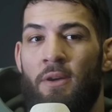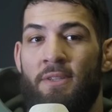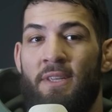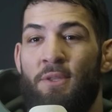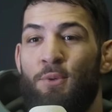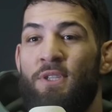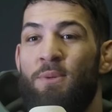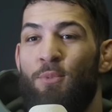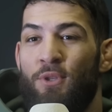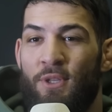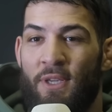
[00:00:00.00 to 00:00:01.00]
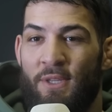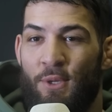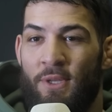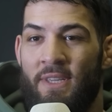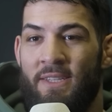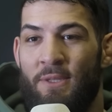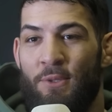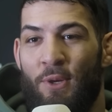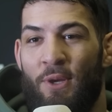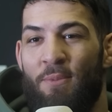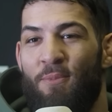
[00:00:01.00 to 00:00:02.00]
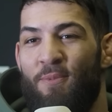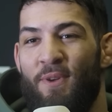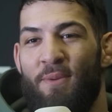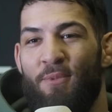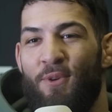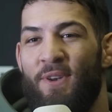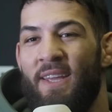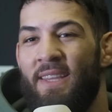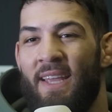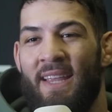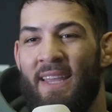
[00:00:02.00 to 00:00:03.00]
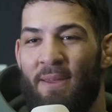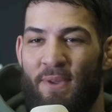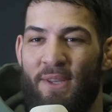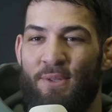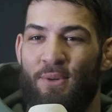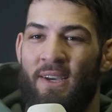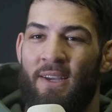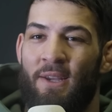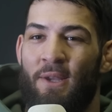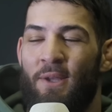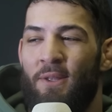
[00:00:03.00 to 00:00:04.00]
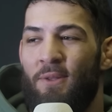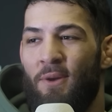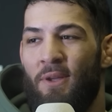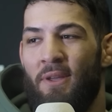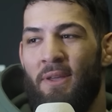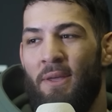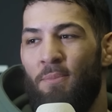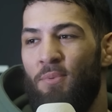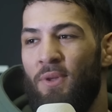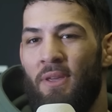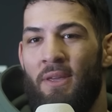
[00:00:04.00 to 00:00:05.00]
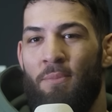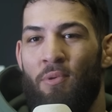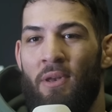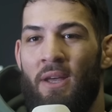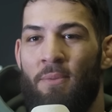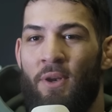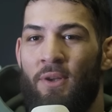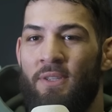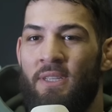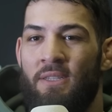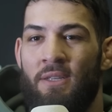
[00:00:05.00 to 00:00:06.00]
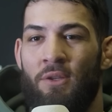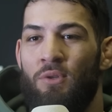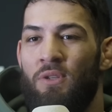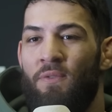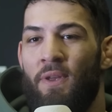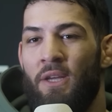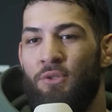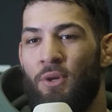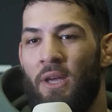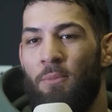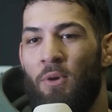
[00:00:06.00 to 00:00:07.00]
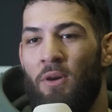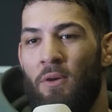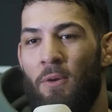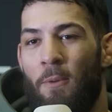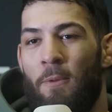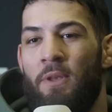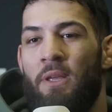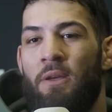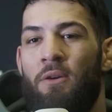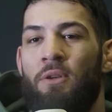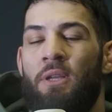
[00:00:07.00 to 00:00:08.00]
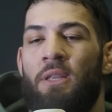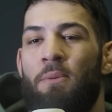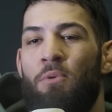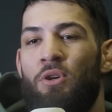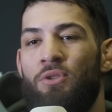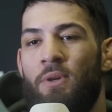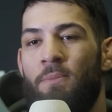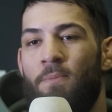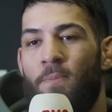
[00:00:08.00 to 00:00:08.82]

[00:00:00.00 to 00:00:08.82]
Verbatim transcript: C'était aussi mon nutritionniste, donc il me, connaît très très bien, tu vois. Donc, et puis, puis là, maintenant, ça s'est tout se fait naturellement. On est, on est très proches, quoi.